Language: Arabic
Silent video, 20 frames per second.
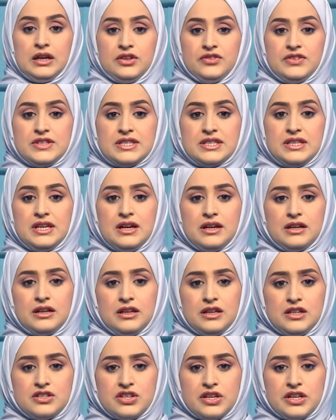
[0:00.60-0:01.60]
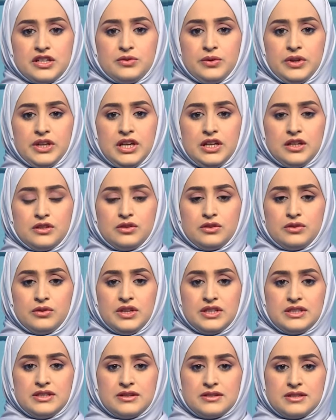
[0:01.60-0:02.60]
في السياق نشرت وكالة
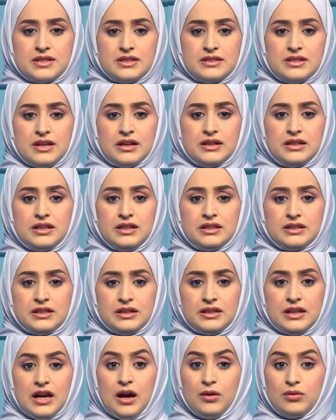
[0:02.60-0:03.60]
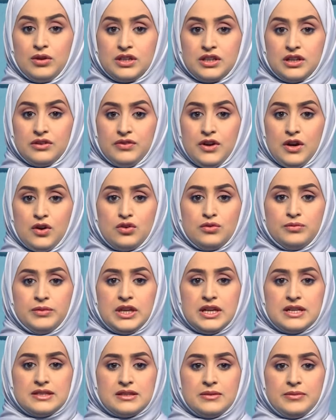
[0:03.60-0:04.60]
رويترز تقريرا حول تفاقم
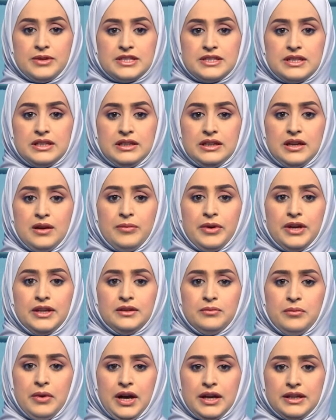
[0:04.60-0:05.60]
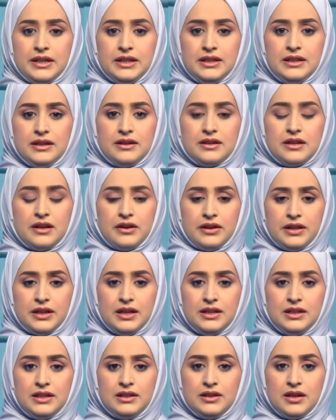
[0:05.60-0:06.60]
أزمة اليمن مع انهيار
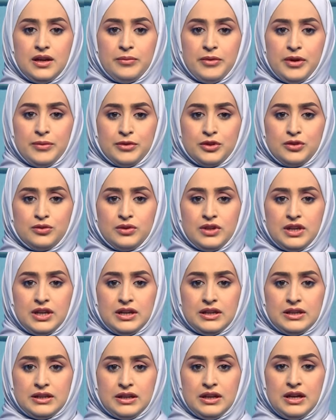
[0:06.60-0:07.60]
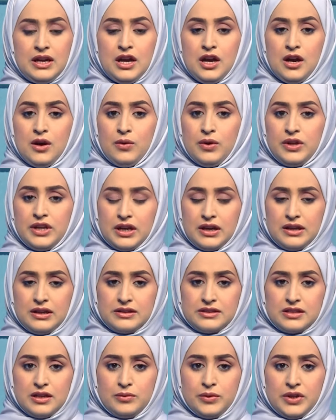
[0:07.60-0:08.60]
الريال أمام الدولار
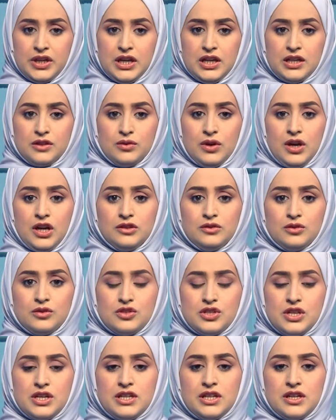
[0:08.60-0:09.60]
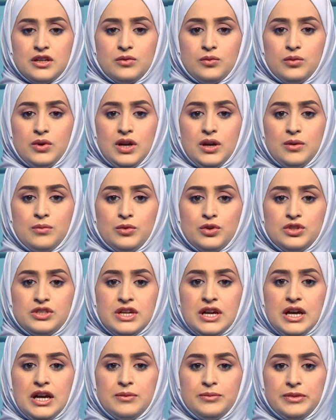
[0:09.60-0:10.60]
ونقلت الوكالة عن تجار
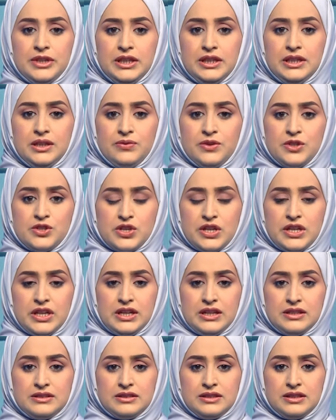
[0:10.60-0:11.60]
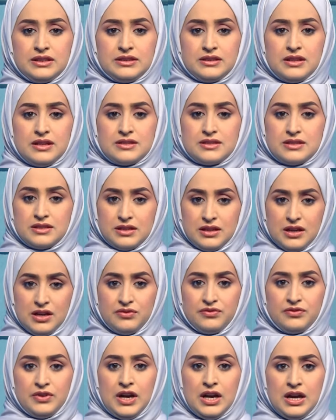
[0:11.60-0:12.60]
ومتعاملين في شركات
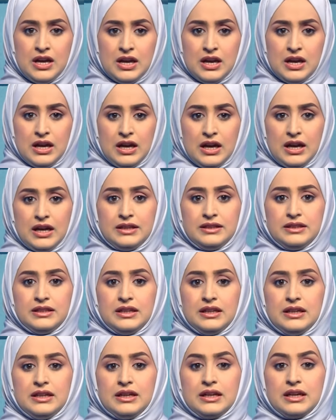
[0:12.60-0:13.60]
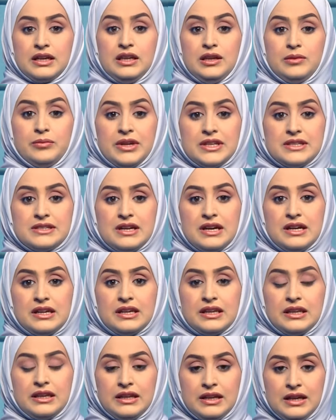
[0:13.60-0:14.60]
صرافة أن قيمة
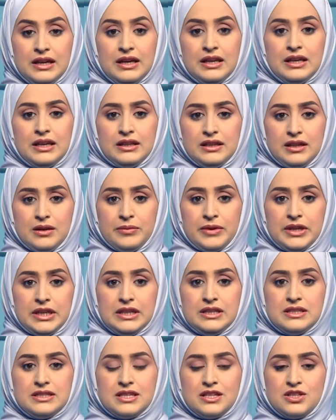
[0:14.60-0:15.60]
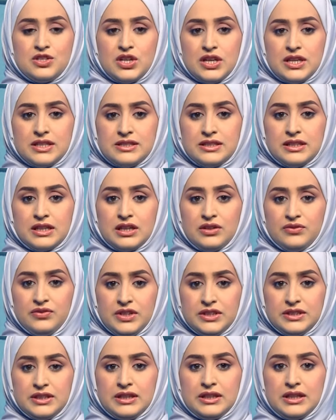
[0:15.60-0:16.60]
الريال اليمني سجلت
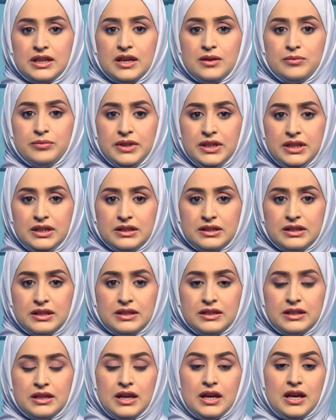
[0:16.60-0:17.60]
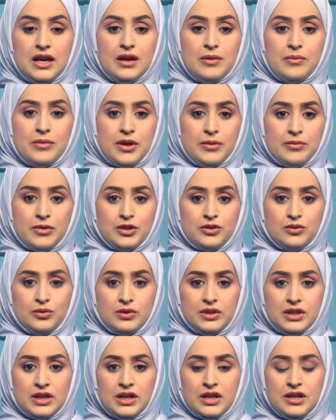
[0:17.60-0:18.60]
انخفاضا كبيرا أمام
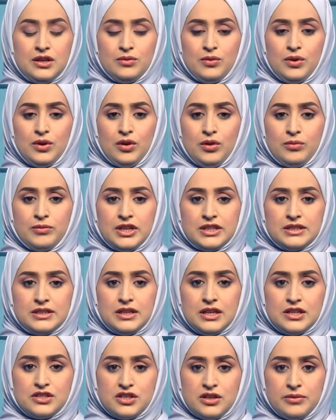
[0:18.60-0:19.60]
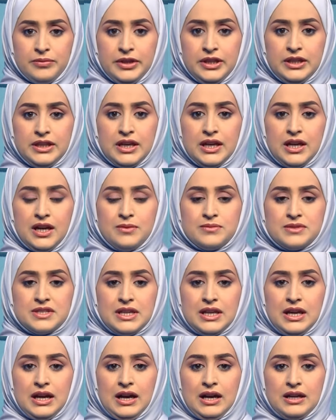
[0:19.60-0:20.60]
الدولار والعملة الأجنبية أمس
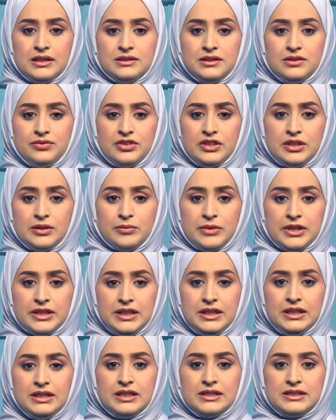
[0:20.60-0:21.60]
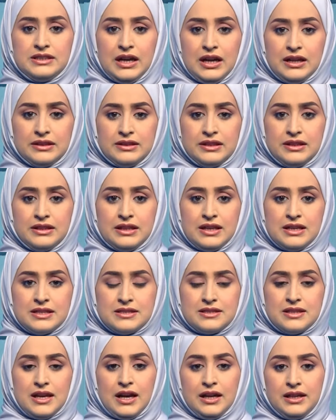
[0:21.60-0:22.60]
الأحد في مدينة عدن
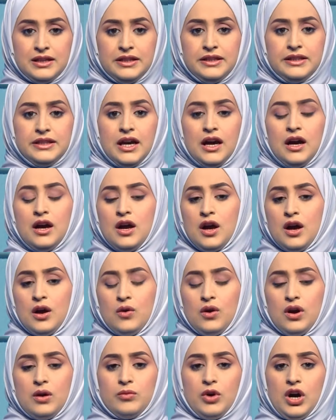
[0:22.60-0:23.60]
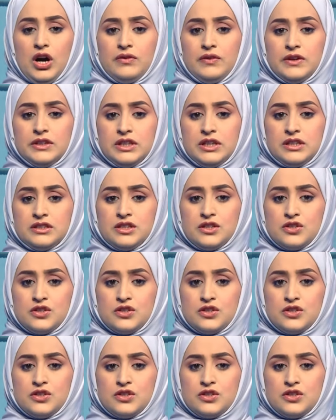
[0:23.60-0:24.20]
الساحلية ومحافظات